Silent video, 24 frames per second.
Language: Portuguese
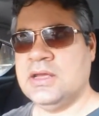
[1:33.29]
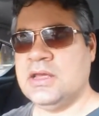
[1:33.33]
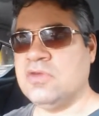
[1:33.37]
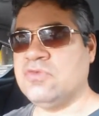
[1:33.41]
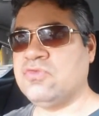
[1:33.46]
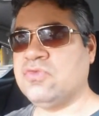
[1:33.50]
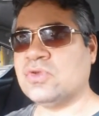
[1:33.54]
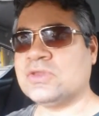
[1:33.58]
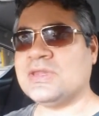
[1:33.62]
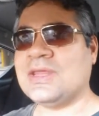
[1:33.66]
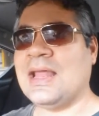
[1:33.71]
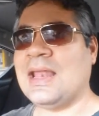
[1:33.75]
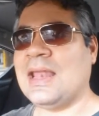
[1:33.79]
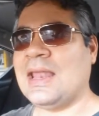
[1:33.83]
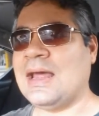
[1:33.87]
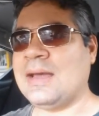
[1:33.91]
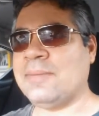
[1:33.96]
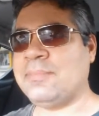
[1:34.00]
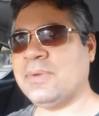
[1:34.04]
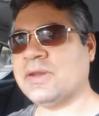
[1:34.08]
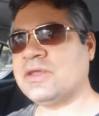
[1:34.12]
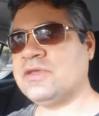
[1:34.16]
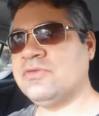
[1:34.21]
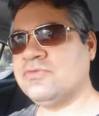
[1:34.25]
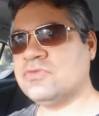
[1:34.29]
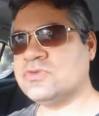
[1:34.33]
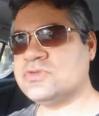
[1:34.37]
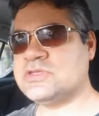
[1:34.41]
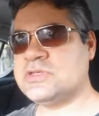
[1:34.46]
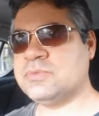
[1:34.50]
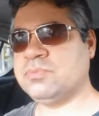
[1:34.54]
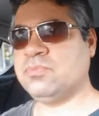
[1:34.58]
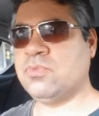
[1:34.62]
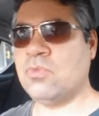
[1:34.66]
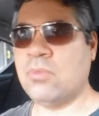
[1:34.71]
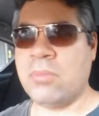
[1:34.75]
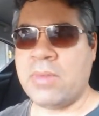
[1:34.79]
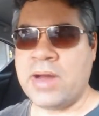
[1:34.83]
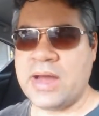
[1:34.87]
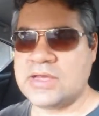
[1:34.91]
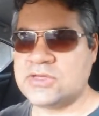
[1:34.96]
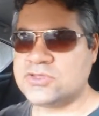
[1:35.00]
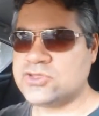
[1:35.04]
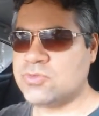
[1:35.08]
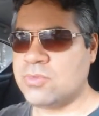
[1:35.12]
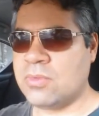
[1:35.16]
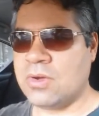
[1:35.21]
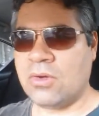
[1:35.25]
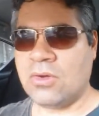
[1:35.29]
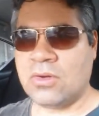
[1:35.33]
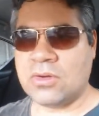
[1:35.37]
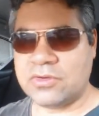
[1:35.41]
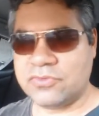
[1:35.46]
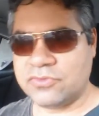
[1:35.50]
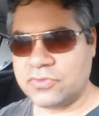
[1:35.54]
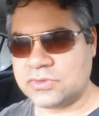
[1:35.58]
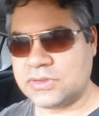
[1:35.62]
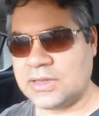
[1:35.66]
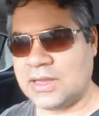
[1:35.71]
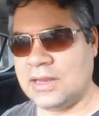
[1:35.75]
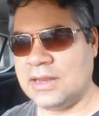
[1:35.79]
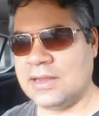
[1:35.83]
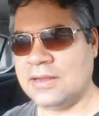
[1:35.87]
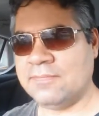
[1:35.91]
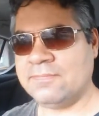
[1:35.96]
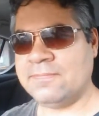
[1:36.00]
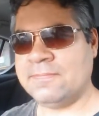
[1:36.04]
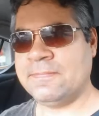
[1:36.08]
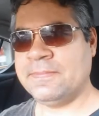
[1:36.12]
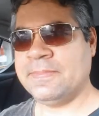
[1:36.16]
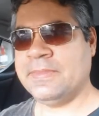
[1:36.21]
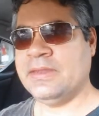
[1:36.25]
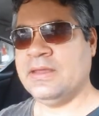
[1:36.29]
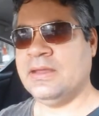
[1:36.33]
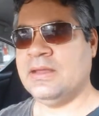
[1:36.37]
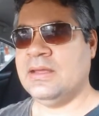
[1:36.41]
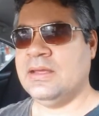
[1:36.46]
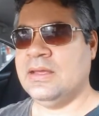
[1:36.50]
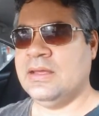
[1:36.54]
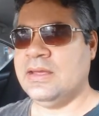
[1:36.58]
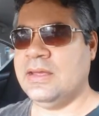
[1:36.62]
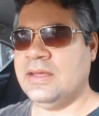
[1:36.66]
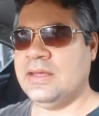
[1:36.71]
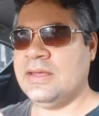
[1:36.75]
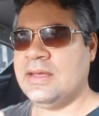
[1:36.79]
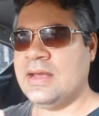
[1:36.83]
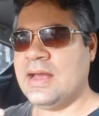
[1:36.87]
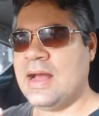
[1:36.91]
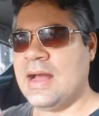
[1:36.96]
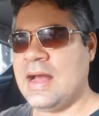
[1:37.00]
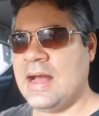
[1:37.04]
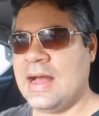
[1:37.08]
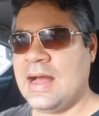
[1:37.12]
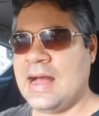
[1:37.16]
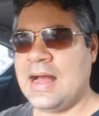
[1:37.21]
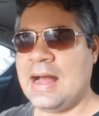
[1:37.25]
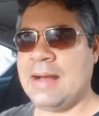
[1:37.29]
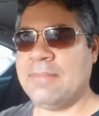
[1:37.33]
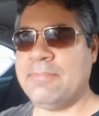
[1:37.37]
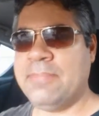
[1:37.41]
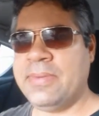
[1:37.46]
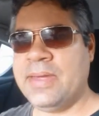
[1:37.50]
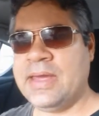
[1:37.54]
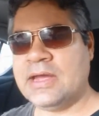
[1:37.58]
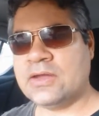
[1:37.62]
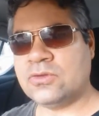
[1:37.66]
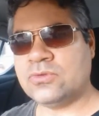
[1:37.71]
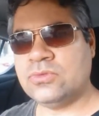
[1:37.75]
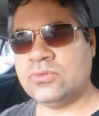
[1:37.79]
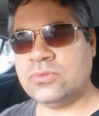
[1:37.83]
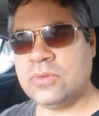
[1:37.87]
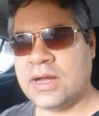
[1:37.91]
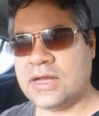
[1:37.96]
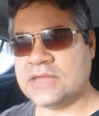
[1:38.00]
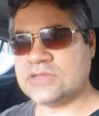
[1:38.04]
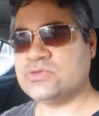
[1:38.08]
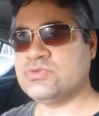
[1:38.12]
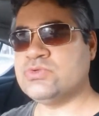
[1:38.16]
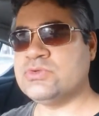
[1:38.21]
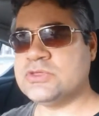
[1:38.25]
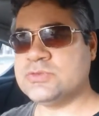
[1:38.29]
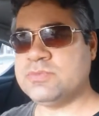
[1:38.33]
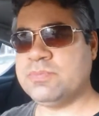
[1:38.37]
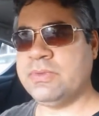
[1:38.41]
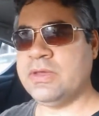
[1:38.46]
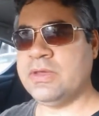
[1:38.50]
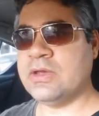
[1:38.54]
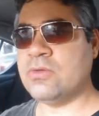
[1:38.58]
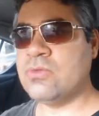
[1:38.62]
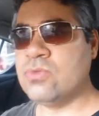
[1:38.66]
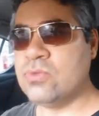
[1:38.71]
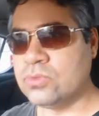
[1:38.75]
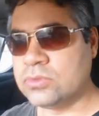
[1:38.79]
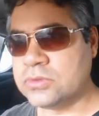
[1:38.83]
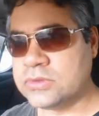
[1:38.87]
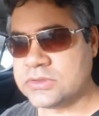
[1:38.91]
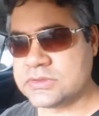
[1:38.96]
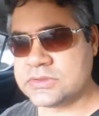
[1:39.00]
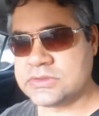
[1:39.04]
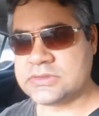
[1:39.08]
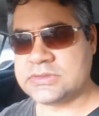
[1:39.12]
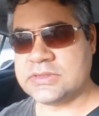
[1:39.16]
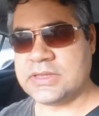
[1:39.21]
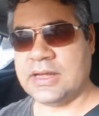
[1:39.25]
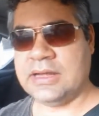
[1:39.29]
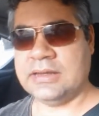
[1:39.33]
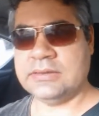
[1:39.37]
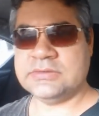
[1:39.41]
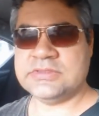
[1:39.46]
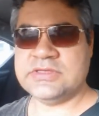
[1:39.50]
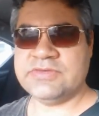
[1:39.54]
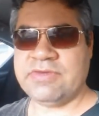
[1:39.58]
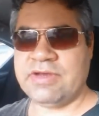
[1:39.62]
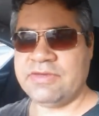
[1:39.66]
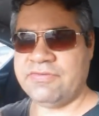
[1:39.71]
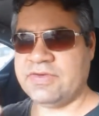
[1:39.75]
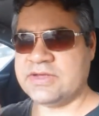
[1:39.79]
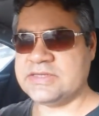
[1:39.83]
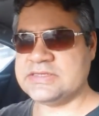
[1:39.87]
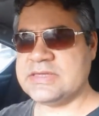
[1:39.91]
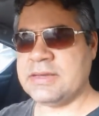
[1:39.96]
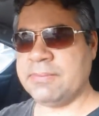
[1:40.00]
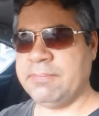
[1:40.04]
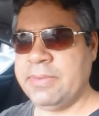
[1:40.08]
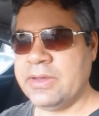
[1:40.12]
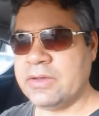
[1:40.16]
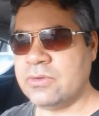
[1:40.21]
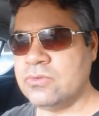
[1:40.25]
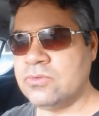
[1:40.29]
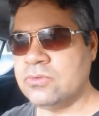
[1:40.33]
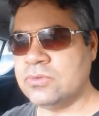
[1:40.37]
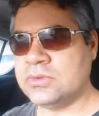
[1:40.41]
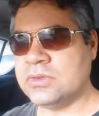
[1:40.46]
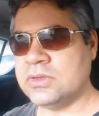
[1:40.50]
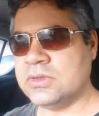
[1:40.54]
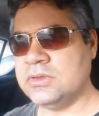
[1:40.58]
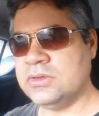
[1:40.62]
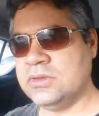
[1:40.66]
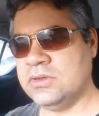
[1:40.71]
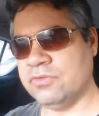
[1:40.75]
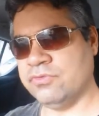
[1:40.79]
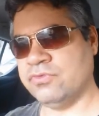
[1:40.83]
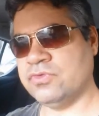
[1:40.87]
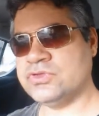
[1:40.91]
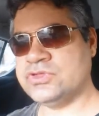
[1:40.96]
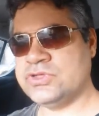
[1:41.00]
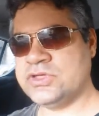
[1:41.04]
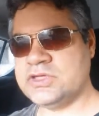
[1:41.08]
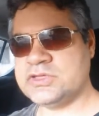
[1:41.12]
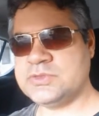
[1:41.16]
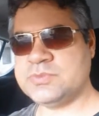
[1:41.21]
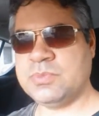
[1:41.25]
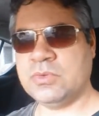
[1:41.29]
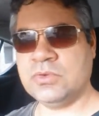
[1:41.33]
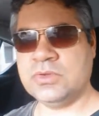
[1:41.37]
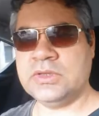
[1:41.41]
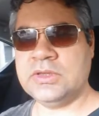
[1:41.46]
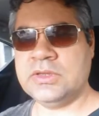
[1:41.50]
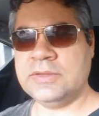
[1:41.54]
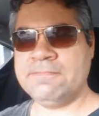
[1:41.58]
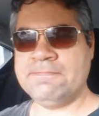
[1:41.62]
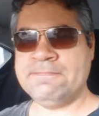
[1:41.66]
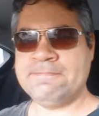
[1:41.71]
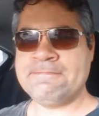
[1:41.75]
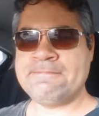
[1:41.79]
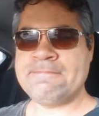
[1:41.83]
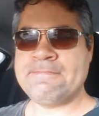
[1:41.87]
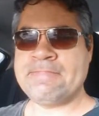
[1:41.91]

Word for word: Eu vou estar tá lá para que você, por mais de uma hora, eu vou estar tá lá é, aberto às suas perguntas. Tá? Você vai fazer a pergunta e eu vou te responder